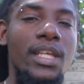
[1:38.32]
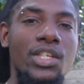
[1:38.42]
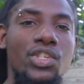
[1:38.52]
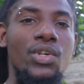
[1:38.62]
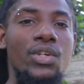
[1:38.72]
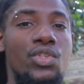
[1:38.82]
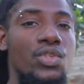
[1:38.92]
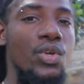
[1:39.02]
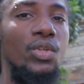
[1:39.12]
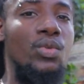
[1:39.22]
d'échanges,
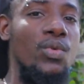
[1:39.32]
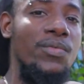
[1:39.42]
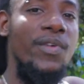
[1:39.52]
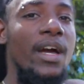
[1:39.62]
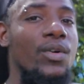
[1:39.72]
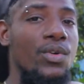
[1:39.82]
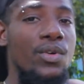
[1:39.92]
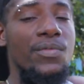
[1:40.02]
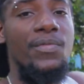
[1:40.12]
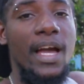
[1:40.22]
surtout vers,
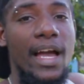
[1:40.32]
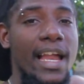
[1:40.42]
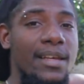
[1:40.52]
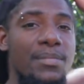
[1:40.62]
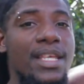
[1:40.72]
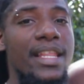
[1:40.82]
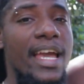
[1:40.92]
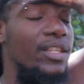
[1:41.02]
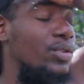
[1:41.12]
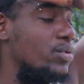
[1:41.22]
euh, vers
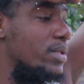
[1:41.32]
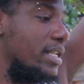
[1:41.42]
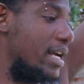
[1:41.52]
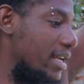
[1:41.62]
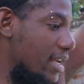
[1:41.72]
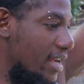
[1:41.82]
Albina et tout ça.